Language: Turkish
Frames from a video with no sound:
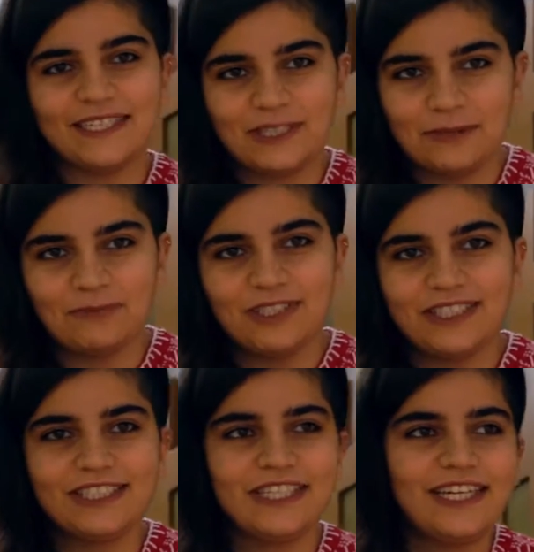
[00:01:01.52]

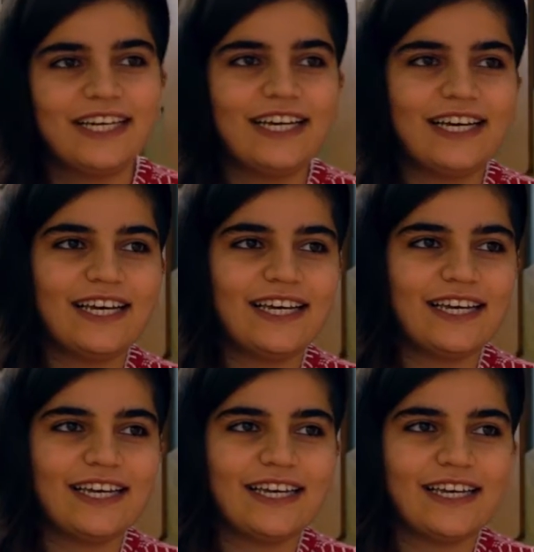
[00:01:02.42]
yaşamış
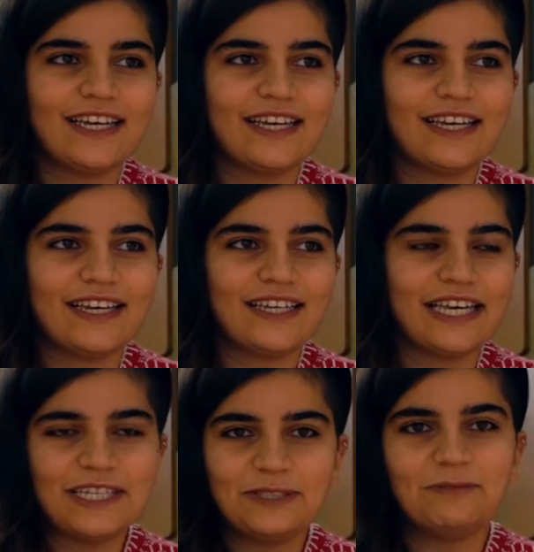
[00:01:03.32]
e,
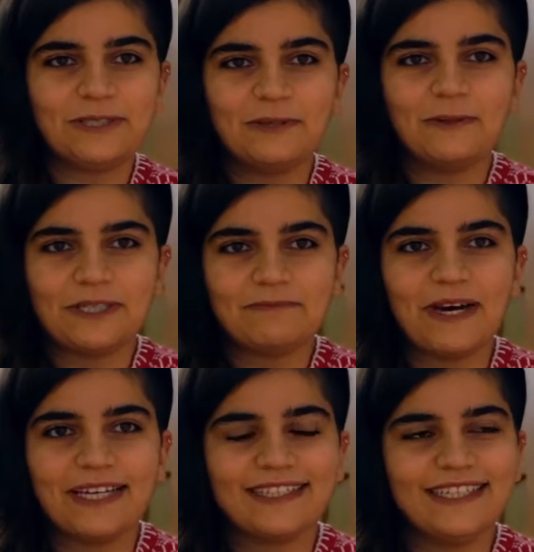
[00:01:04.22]
genç bir
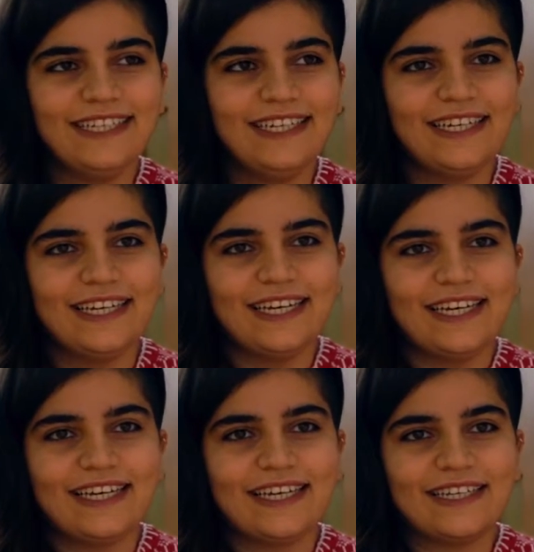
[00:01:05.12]
öğretmendi
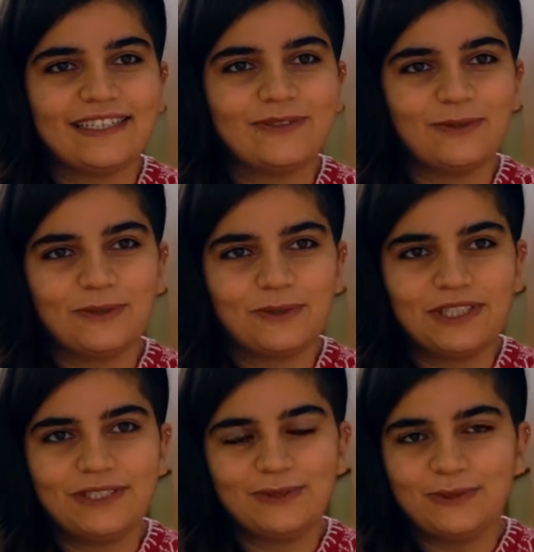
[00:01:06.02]
e, Türk
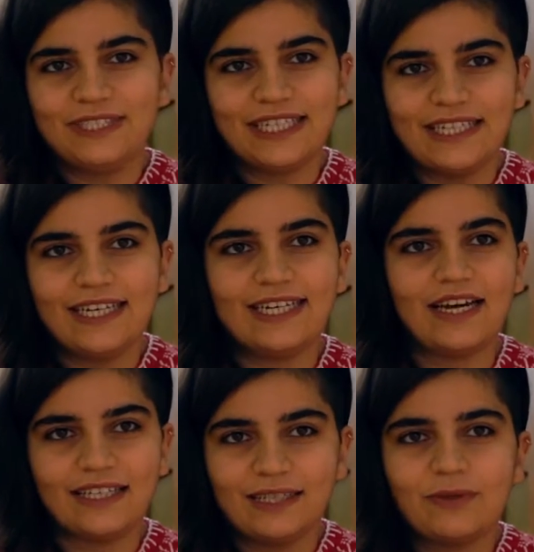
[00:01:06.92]
Türkiye'de hani
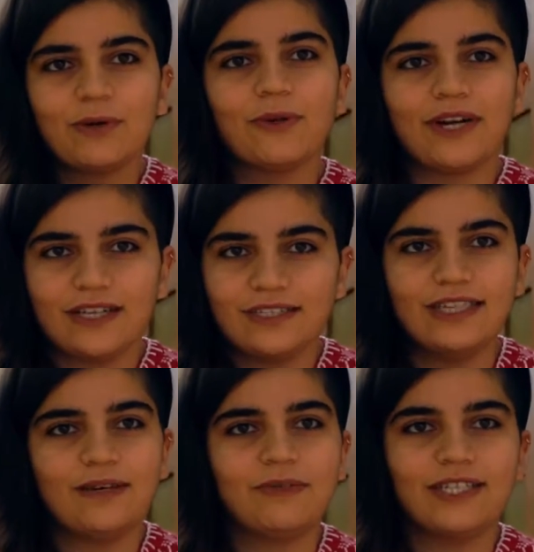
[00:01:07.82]
akademik olarak
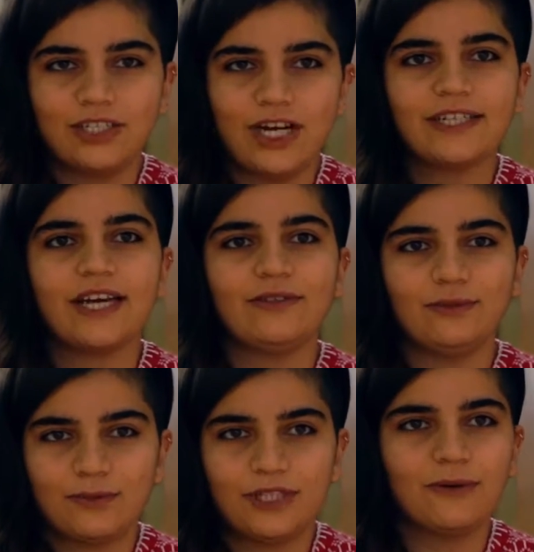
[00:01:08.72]
değil ama yaşarken
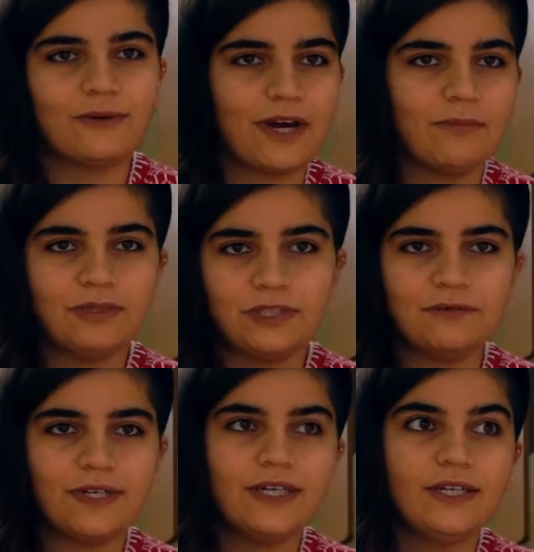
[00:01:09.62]
Türkçeyi
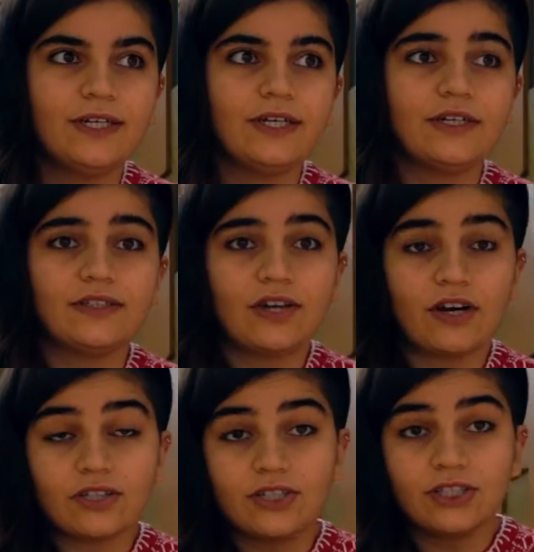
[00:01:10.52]
öğrenmiş ve
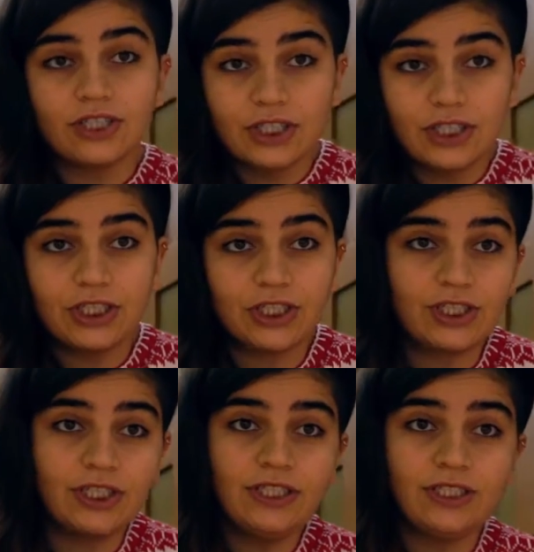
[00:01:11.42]
yaklaşık 40
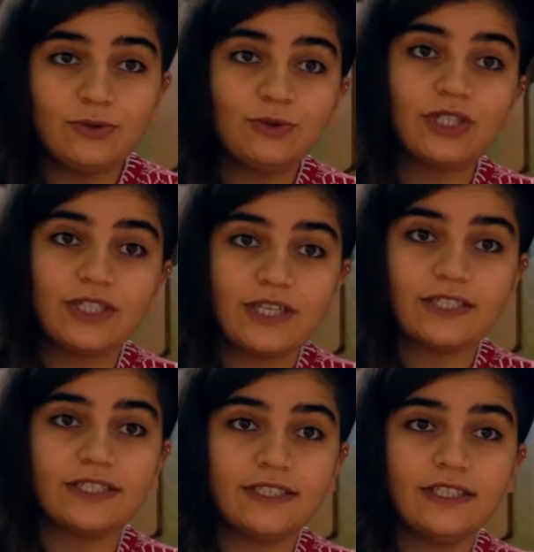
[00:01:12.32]
kişinin Türkçe
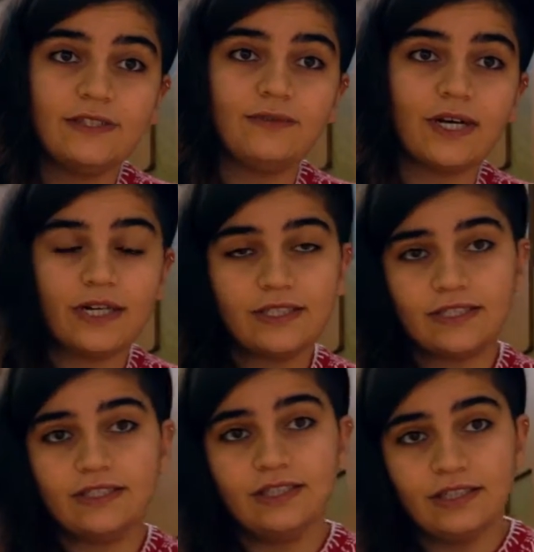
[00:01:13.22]
dersine
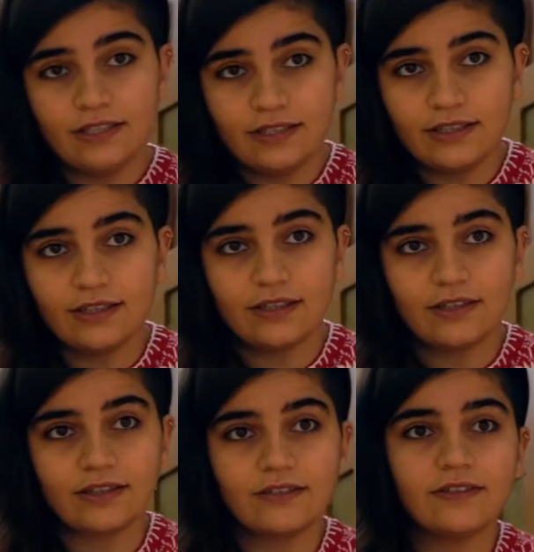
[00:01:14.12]
YIC'de e,
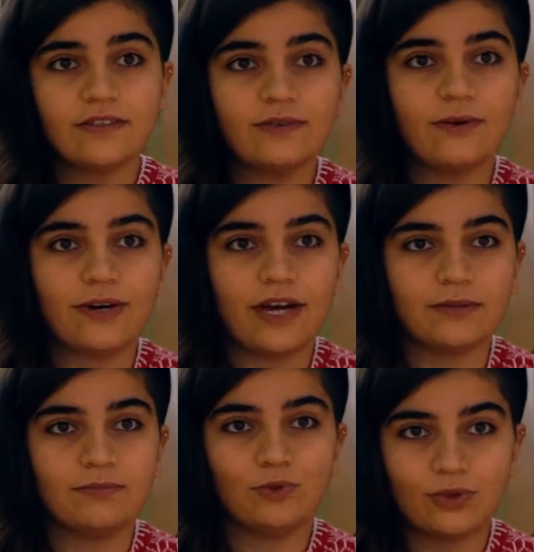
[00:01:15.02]
katıldığını
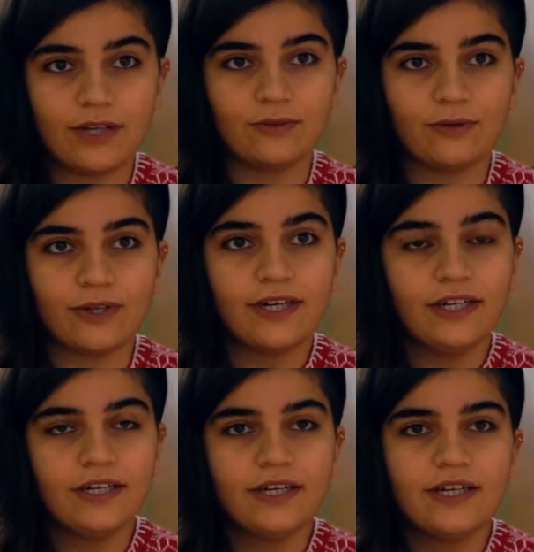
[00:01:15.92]
öğrendim düzenli olarak.